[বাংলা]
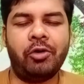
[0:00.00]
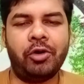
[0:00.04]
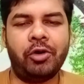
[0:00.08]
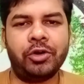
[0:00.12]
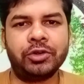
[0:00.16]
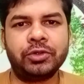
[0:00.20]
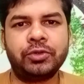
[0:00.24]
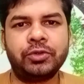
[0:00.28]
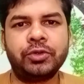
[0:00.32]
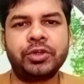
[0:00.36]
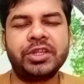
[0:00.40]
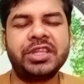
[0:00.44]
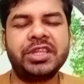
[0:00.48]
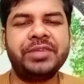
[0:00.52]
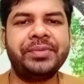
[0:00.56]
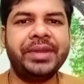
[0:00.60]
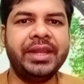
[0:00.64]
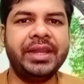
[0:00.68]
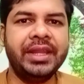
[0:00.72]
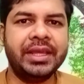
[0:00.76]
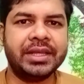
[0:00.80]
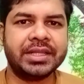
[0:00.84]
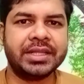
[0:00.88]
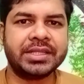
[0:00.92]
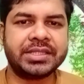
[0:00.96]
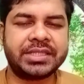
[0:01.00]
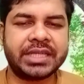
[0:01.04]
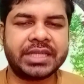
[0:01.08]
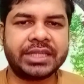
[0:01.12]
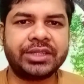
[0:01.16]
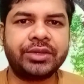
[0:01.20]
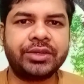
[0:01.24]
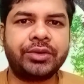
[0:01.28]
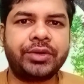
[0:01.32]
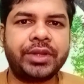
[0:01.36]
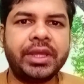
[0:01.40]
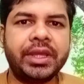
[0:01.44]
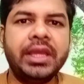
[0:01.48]
অন করে দিবেন
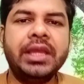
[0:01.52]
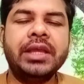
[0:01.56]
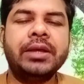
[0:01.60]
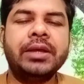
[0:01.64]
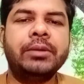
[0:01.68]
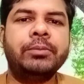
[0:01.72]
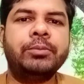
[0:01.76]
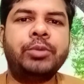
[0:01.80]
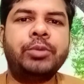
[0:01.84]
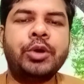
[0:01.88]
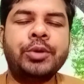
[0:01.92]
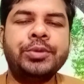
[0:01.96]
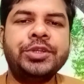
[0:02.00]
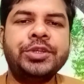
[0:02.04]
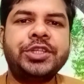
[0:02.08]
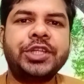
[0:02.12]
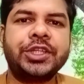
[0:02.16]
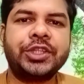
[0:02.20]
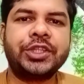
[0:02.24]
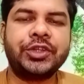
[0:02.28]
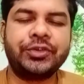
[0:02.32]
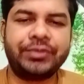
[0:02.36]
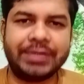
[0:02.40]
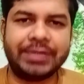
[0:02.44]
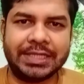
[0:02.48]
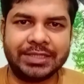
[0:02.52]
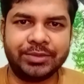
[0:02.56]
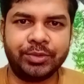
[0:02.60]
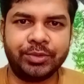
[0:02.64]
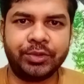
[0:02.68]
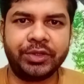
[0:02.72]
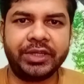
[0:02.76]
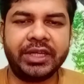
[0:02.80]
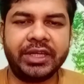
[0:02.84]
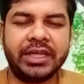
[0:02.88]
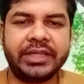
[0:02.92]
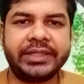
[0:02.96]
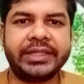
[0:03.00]
যাতে করে ভবিষ্যতেও ফেসবুক
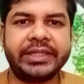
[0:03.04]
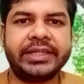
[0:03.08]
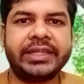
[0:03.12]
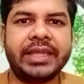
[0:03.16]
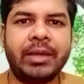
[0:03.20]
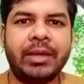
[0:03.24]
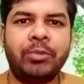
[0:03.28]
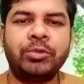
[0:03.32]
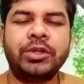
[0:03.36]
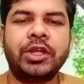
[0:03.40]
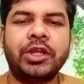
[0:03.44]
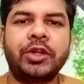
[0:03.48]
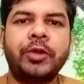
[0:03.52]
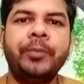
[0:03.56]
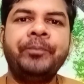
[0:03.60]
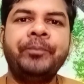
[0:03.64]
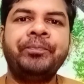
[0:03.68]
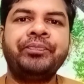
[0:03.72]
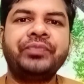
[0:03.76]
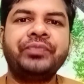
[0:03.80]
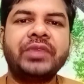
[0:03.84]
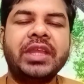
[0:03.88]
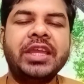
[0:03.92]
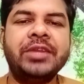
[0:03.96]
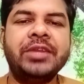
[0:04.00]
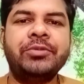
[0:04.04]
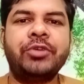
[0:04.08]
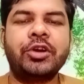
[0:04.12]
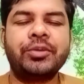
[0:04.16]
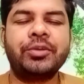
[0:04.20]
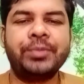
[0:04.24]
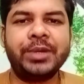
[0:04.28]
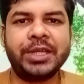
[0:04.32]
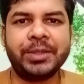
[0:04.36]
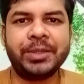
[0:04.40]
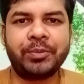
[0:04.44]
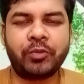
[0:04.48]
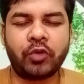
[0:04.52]
রিলেটেড এমন আরও
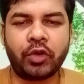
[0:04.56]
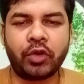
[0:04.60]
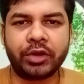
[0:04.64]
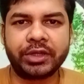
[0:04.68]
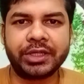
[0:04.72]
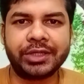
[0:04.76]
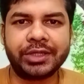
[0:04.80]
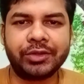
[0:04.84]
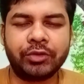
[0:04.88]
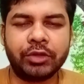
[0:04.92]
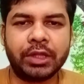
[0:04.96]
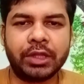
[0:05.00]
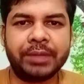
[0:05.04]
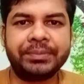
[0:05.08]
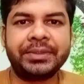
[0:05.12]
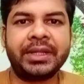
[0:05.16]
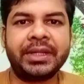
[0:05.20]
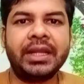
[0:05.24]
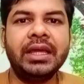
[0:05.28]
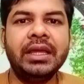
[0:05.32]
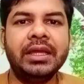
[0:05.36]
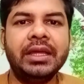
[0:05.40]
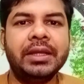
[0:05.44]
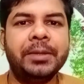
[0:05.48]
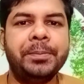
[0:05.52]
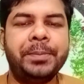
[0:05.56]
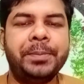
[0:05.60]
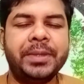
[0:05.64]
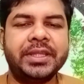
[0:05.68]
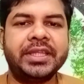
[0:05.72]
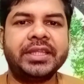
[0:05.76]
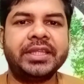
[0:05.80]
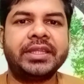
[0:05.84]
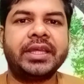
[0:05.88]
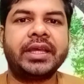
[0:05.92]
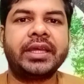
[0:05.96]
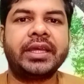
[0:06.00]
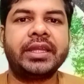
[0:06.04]
ইনফরমেটিভ কন্টেন্টগুলো আপনারা
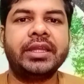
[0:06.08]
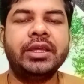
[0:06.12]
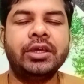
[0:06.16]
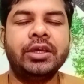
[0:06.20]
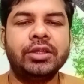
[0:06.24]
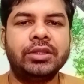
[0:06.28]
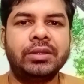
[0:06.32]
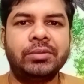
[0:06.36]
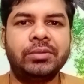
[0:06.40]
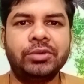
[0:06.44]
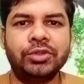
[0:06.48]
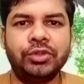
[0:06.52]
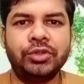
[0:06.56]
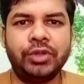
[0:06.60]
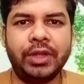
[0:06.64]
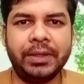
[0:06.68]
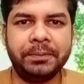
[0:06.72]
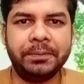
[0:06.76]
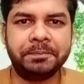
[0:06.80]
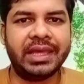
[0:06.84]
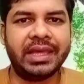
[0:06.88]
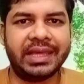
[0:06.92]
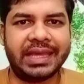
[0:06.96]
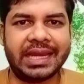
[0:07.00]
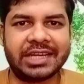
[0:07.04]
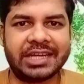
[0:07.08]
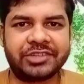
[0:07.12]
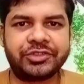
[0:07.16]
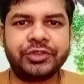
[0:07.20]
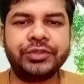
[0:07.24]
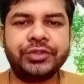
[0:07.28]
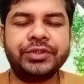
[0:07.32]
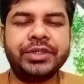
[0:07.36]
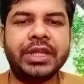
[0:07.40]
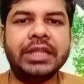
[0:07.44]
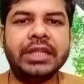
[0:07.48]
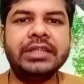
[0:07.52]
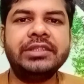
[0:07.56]
পেতে থাকেন তো বন্ধুরা
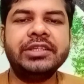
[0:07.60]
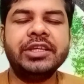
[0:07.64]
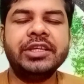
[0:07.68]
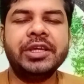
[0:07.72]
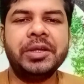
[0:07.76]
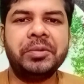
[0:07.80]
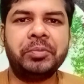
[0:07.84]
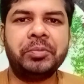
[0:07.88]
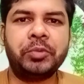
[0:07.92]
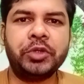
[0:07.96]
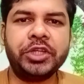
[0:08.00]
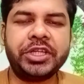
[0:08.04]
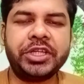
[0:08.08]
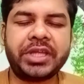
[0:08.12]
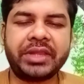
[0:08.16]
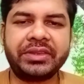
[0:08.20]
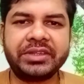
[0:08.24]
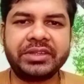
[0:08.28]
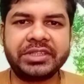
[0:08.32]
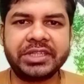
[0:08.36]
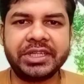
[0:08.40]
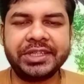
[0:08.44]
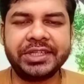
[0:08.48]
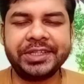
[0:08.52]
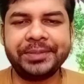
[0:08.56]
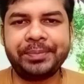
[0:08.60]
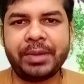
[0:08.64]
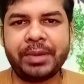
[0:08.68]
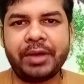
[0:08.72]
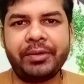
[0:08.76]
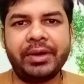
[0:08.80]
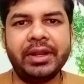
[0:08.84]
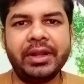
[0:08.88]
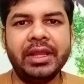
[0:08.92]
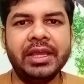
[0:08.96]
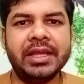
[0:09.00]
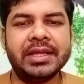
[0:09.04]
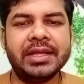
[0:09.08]
অ্যাডসন রিলস মনিটাইজেশনটি
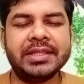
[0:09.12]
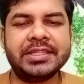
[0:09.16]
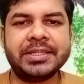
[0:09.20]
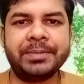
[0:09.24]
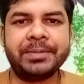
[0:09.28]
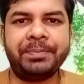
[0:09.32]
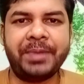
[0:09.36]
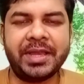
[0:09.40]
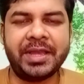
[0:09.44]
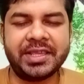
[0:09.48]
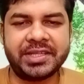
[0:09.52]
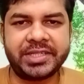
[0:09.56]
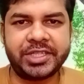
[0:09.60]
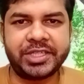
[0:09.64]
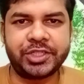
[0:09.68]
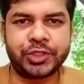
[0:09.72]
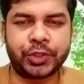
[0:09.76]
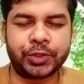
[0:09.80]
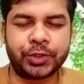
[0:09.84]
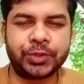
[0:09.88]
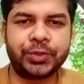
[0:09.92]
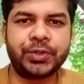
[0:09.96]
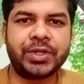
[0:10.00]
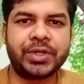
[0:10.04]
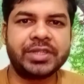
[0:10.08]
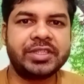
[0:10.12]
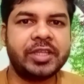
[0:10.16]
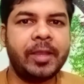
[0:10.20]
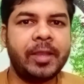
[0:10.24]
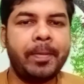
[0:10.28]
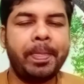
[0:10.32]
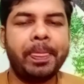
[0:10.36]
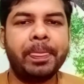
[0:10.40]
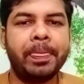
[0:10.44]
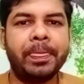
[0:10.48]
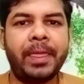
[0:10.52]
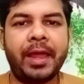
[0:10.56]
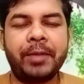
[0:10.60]
পাওয়ার যে পাঁচটি শর্ত আছে
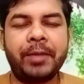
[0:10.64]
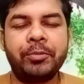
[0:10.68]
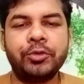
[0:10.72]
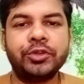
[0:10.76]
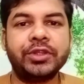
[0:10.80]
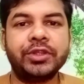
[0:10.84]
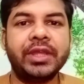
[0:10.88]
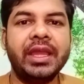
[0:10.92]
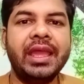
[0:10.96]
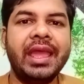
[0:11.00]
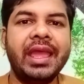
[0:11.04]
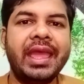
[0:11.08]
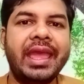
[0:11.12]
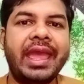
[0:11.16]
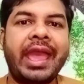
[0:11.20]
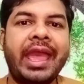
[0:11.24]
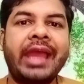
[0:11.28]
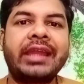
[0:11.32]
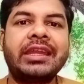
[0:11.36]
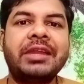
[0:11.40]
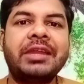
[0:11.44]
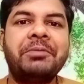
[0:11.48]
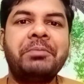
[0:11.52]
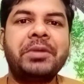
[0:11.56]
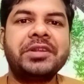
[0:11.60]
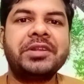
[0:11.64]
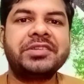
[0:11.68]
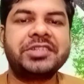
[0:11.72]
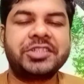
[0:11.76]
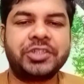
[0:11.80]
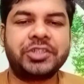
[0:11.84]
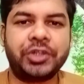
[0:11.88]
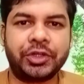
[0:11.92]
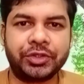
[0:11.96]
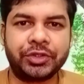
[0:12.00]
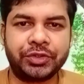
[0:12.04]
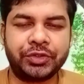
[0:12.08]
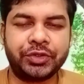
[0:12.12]
তার মধ্যে এক নাম্বার যে
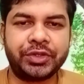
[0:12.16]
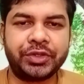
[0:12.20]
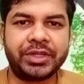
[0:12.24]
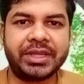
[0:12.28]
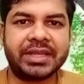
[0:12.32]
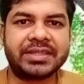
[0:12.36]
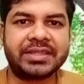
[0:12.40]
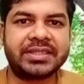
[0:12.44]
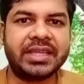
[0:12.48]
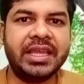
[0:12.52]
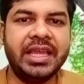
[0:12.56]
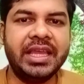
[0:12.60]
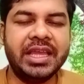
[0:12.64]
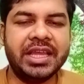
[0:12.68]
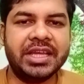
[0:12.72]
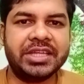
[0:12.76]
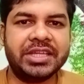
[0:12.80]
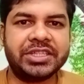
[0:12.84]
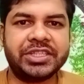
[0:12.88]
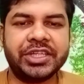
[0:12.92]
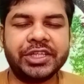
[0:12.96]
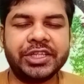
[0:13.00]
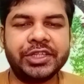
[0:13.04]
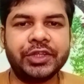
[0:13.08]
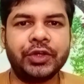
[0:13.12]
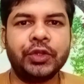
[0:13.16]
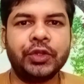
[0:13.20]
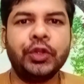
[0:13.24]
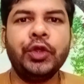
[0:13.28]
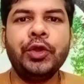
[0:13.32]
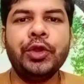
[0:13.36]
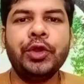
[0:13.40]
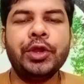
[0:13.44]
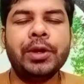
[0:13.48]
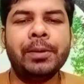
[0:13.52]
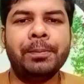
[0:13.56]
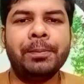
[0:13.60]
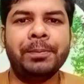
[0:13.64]
শর্তটি আছে সেটি হলো
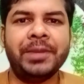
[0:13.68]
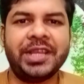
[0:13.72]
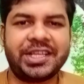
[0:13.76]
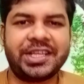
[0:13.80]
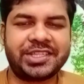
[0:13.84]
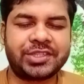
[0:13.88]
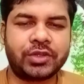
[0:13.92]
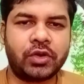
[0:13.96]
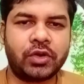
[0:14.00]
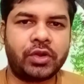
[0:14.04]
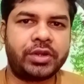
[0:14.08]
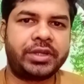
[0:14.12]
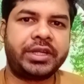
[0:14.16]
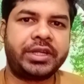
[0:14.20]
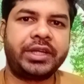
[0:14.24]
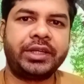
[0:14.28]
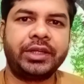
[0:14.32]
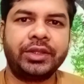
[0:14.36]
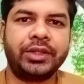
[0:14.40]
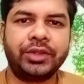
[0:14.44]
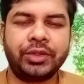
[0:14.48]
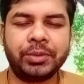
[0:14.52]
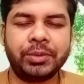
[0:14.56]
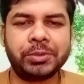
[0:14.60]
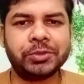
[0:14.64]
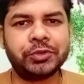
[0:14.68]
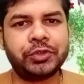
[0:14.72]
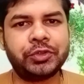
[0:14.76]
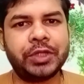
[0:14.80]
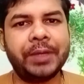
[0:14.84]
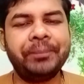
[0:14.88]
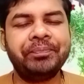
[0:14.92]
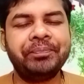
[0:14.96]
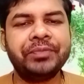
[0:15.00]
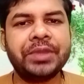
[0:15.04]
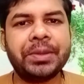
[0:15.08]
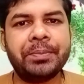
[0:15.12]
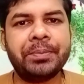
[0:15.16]
মিক্স কন্টেন্ট তো বন্ধুরা
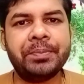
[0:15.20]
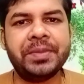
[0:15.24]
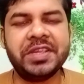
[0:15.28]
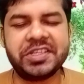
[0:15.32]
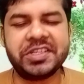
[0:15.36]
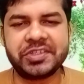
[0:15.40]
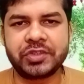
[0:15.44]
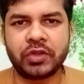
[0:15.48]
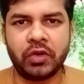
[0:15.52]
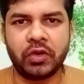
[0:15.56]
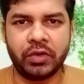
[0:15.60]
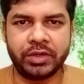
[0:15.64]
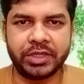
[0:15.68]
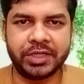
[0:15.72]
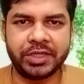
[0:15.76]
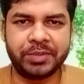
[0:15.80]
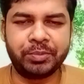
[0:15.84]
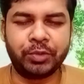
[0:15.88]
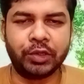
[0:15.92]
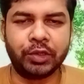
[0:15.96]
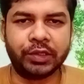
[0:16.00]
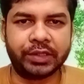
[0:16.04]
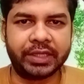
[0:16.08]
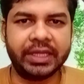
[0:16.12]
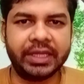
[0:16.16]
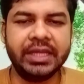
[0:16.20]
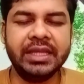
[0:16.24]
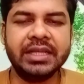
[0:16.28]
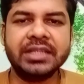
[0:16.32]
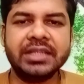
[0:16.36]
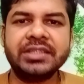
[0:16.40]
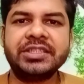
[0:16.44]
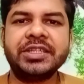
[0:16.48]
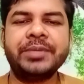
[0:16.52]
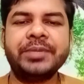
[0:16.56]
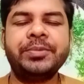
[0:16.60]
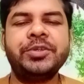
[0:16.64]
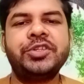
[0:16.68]
মিক্স কন্টেন্ট বলতে
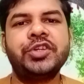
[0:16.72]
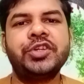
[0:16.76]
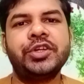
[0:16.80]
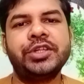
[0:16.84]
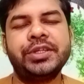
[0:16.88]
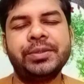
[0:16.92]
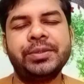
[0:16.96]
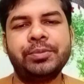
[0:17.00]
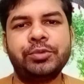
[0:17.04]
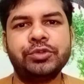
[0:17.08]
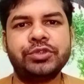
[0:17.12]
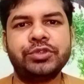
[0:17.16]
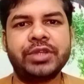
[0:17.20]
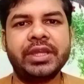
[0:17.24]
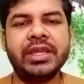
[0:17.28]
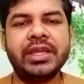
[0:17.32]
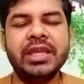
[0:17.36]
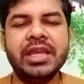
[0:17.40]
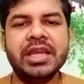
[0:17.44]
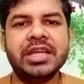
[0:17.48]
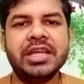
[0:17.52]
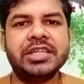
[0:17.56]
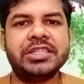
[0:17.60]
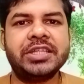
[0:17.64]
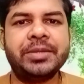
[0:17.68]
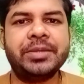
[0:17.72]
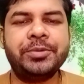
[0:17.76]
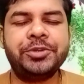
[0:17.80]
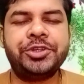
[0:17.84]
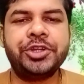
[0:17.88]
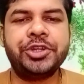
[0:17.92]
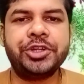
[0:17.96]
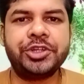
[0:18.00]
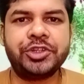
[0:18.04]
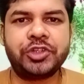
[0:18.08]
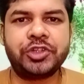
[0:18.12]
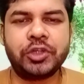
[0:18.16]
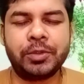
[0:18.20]
যে বিষয়টি বোঝাই সে
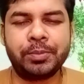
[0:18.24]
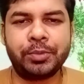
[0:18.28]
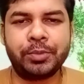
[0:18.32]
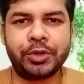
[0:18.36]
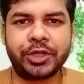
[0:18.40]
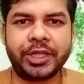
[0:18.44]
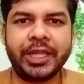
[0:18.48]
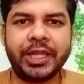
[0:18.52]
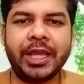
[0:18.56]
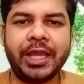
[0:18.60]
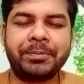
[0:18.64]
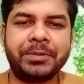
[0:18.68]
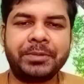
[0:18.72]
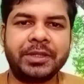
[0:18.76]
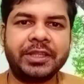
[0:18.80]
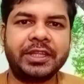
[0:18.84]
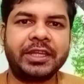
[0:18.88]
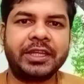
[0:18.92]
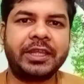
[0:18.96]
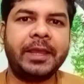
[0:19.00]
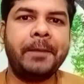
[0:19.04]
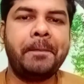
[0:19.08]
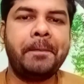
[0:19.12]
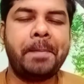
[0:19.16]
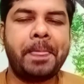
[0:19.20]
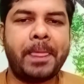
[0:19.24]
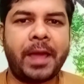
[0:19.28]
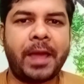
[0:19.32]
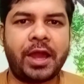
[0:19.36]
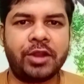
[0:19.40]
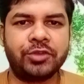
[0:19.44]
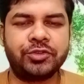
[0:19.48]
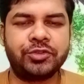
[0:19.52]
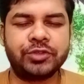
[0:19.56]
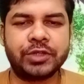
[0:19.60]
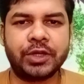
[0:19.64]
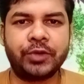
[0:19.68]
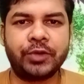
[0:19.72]
বিষয়টি সম্পর্কে আপনাদেরকে
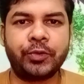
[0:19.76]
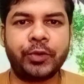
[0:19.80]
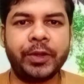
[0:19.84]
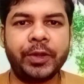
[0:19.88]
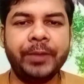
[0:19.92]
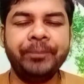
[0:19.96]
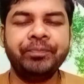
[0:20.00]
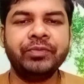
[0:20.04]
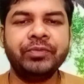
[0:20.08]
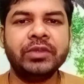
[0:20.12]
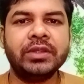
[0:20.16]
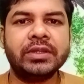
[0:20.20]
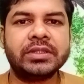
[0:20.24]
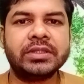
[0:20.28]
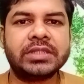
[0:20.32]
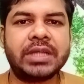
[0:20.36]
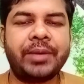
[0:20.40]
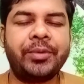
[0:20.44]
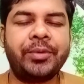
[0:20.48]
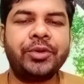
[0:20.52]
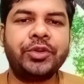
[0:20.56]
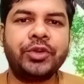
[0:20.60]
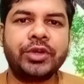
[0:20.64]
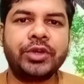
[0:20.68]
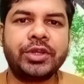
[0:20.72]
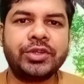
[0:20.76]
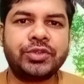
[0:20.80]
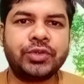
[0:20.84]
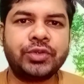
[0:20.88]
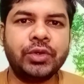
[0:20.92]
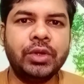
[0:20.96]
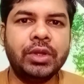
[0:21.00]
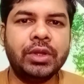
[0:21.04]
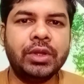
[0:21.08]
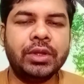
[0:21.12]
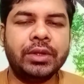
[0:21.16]
আলোচনা করে সামান্য কিছু